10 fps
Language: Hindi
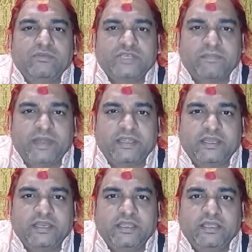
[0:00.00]
पूजा पाठ
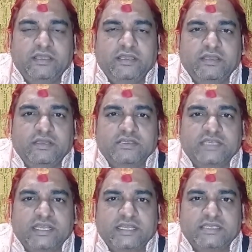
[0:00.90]
करिए
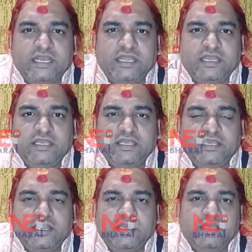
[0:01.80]
साकी जलाइए घी
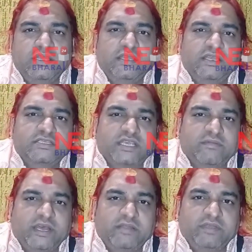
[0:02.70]
का इसके
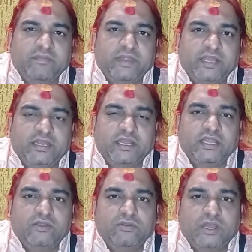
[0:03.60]
बाद में अपना इनका
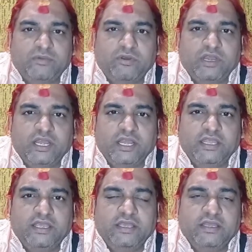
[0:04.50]
लड्डू का भोग
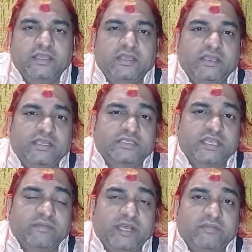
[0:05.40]
लगाइए
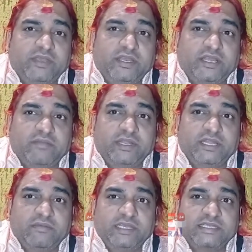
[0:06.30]
इसके बाद में इनका
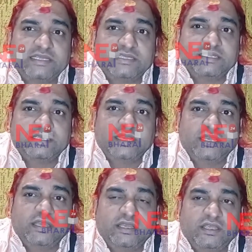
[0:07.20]
मतलब ऐसा चीज़ है
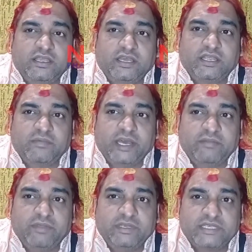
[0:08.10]
कि घर के बाहर
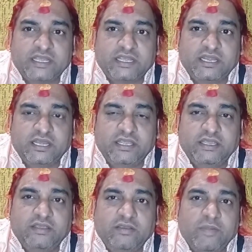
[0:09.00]
में भी साकी
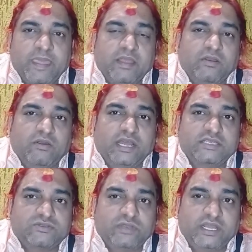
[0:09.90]
लगाइए और आज
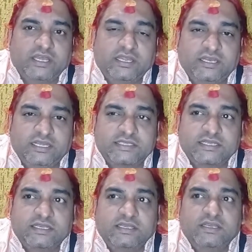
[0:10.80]
सोना खरीदने
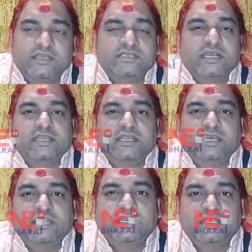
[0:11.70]
से चांदी
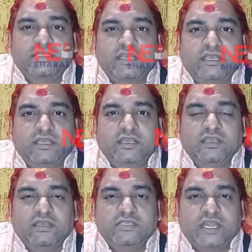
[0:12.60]
खरीदने से
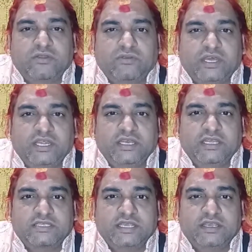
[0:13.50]
झाड़ू
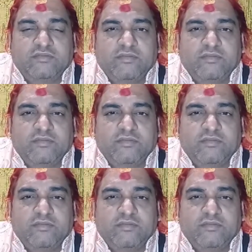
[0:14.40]
खरीदने से